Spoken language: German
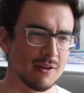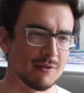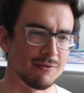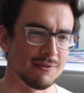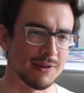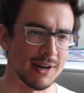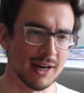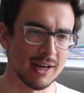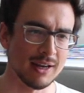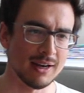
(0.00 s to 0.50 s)

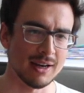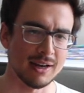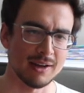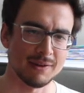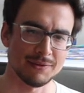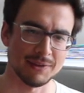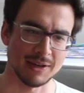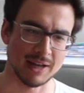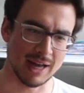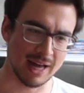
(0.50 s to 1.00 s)
weil
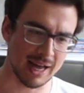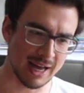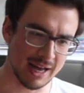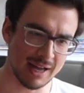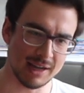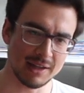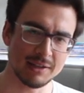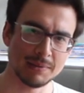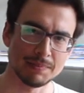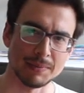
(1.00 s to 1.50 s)
einfach
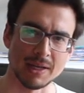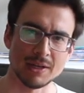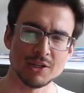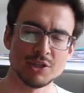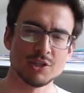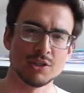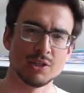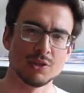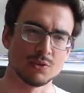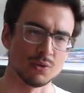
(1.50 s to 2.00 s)
all die
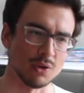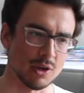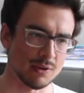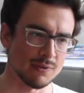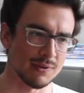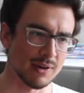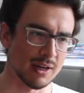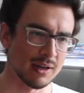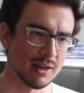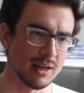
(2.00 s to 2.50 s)
Menschen, die
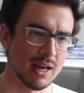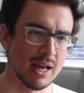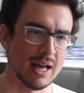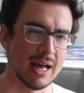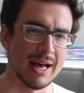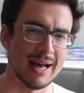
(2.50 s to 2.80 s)
dort waren,